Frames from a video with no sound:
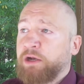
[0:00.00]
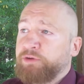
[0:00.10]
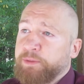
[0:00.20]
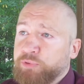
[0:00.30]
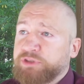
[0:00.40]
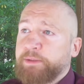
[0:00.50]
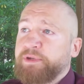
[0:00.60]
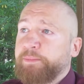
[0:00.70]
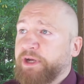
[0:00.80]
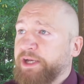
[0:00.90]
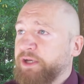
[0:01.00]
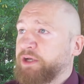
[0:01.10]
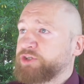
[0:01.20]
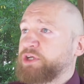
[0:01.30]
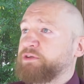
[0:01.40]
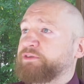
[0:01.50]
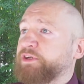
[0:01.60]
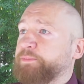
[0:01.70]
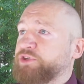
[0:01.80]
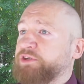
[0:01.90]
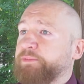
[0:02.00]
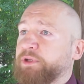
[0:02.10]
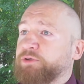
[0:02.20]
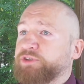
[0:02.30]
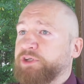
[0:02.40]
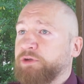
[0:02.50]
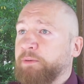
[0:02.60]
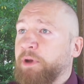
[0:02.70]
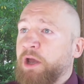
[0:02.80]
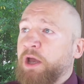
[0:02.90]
люди просто ко мне приходили, жаловались, говорят, пришли в белорусский дом,